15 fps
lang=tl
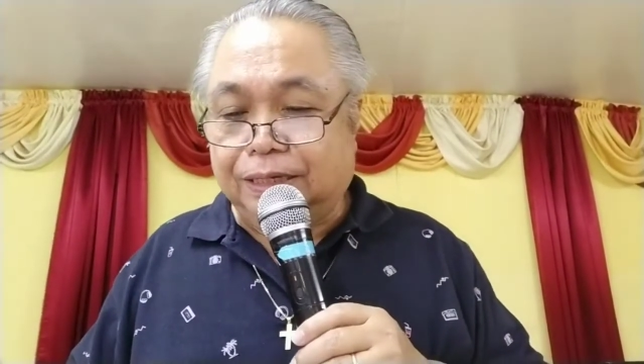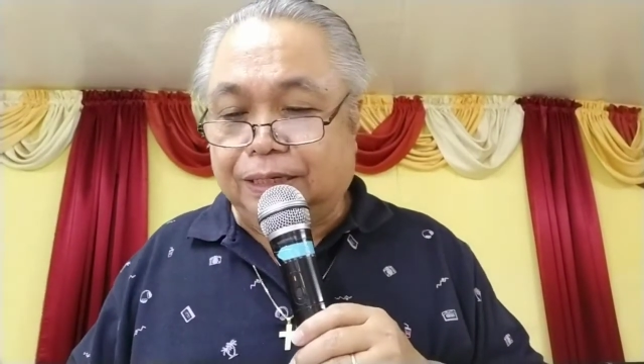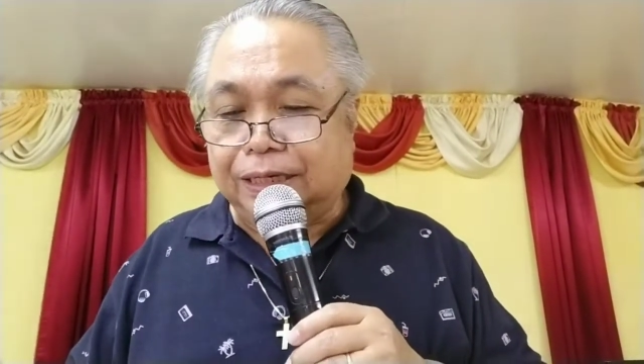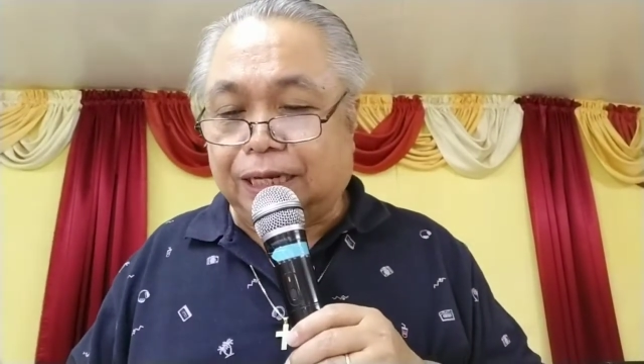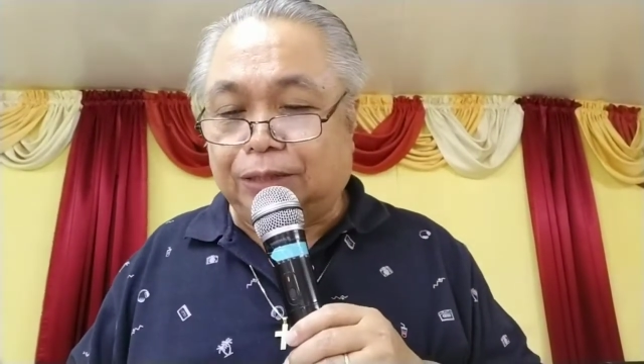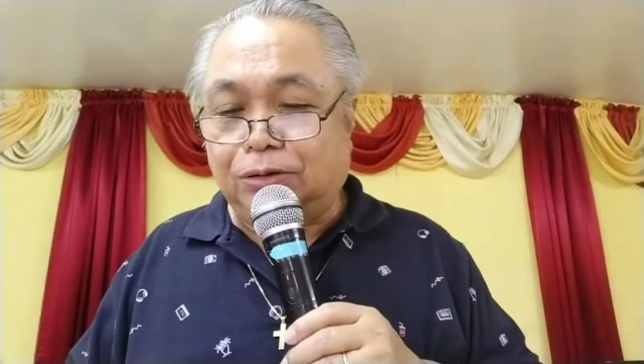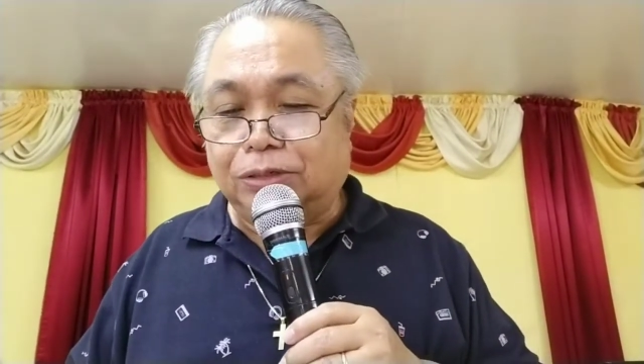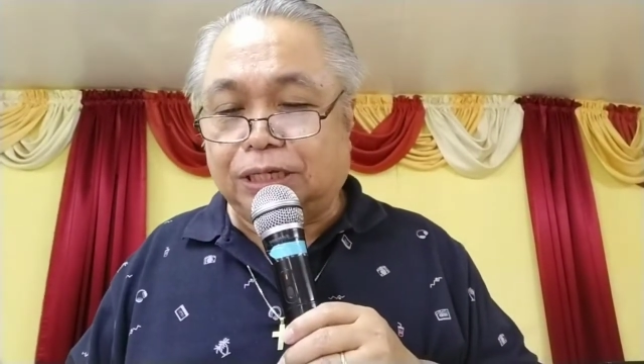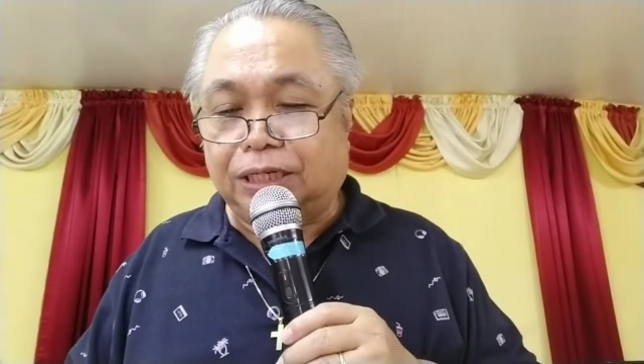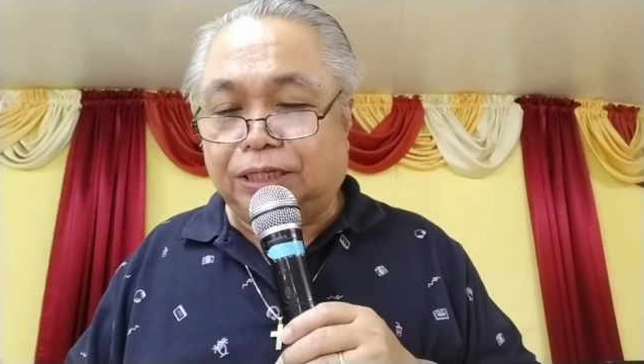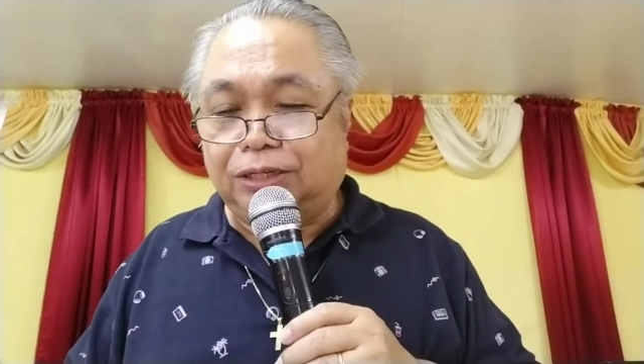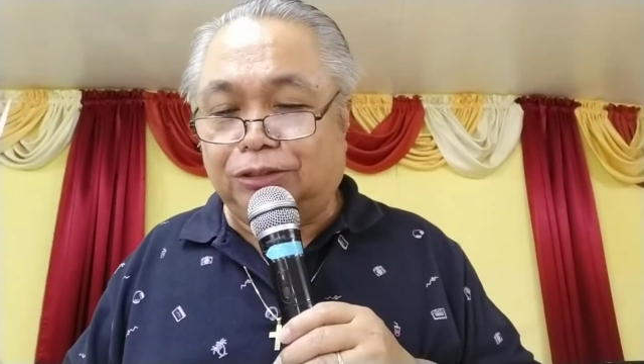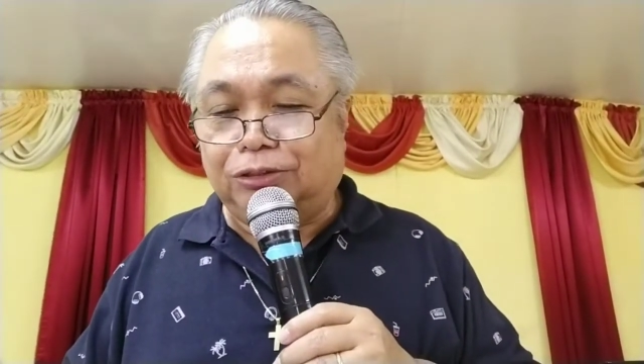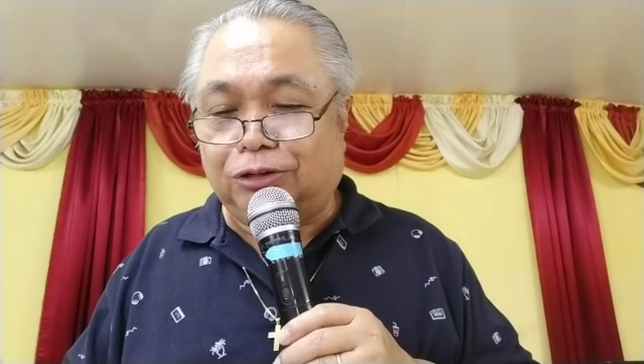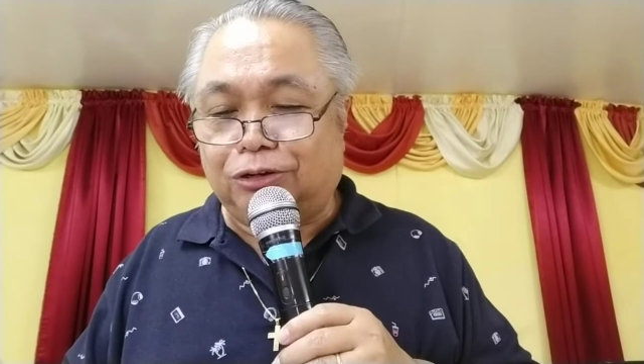katong sa
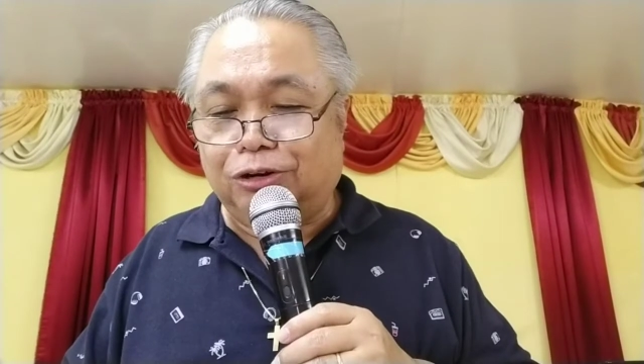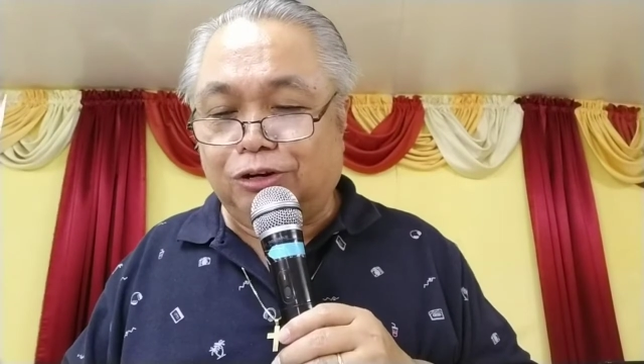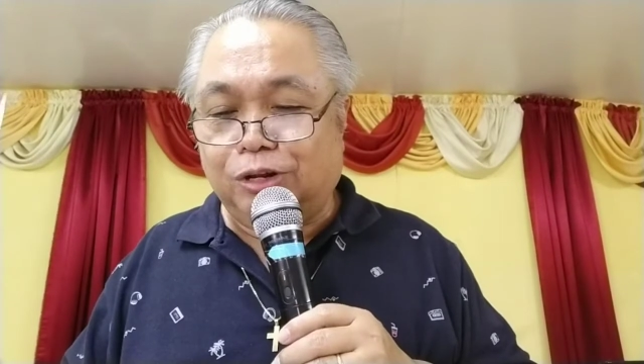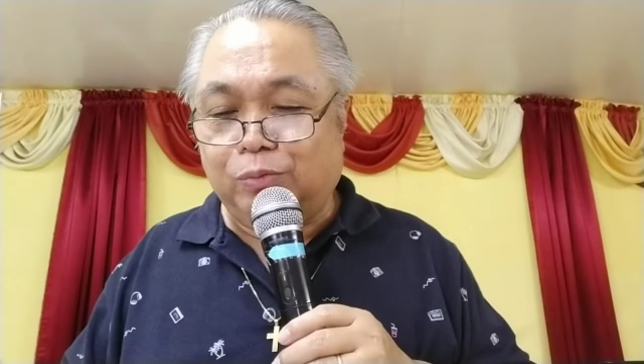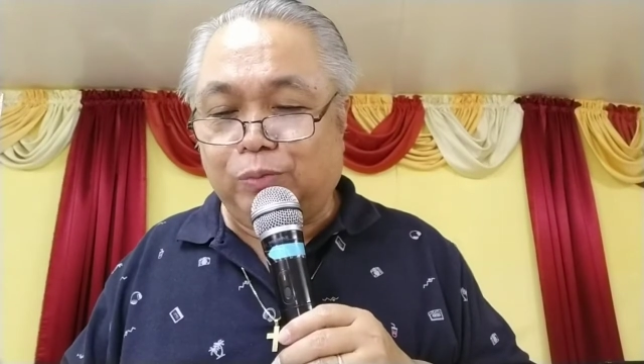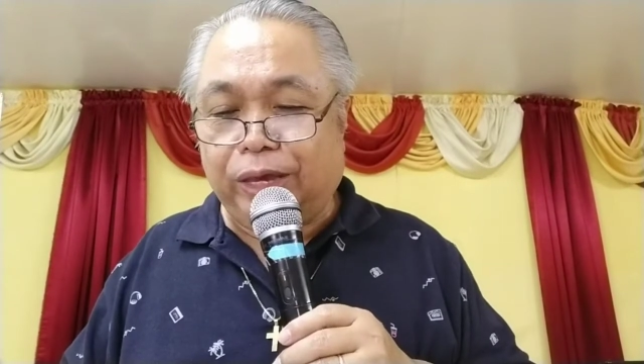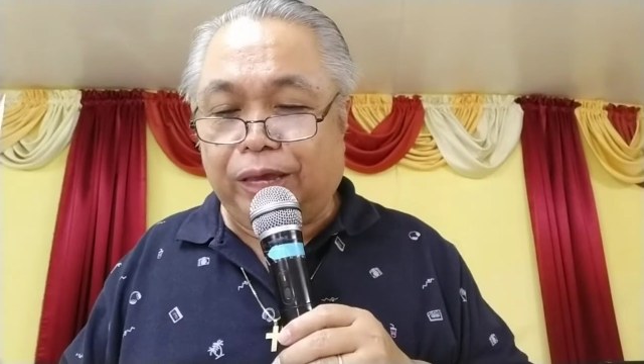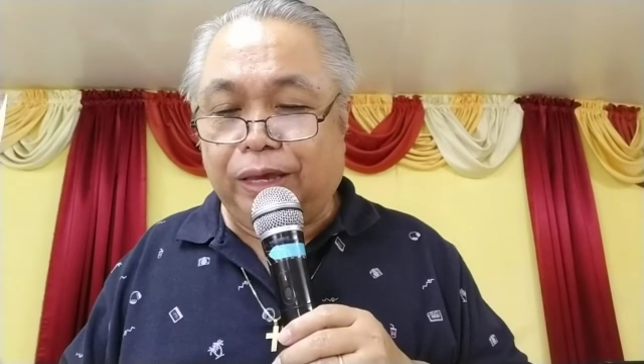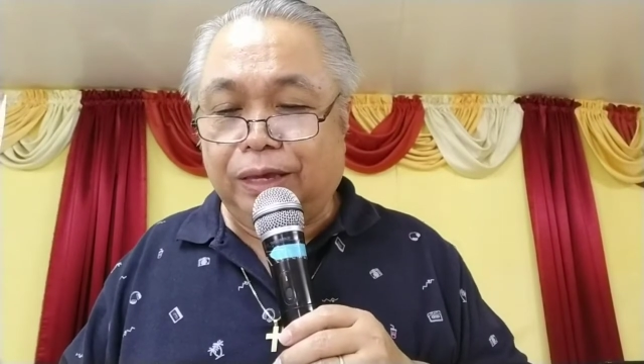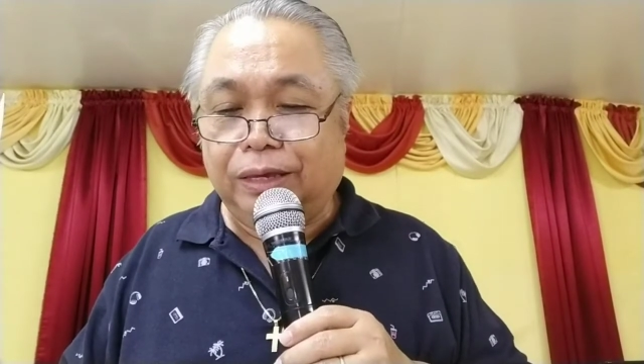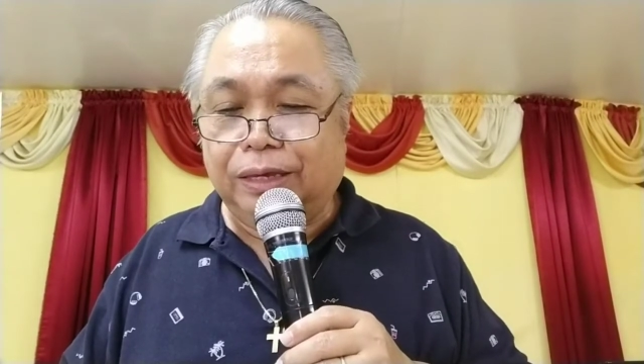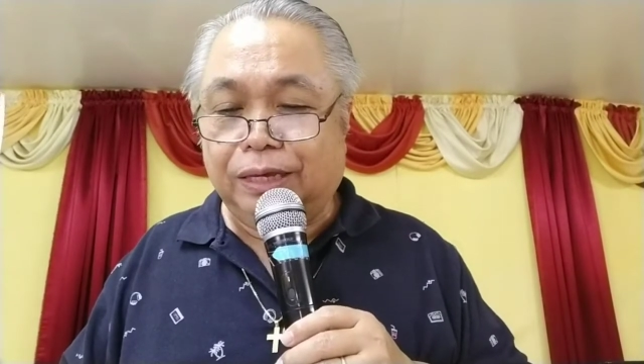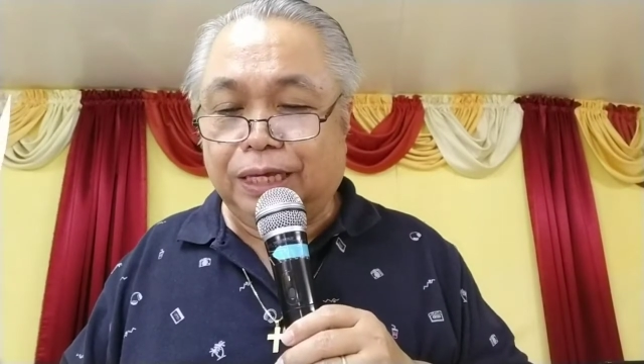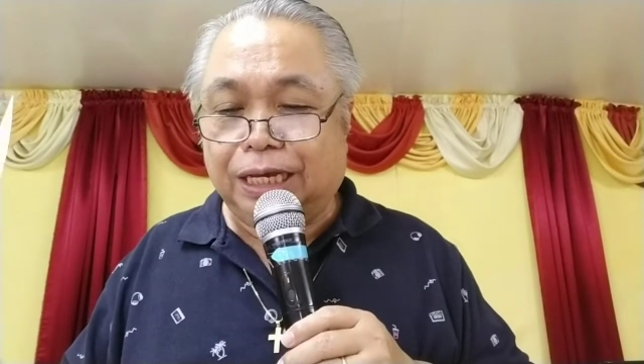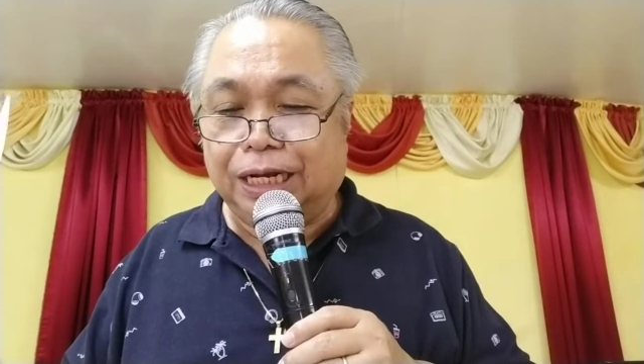Deuteronomy,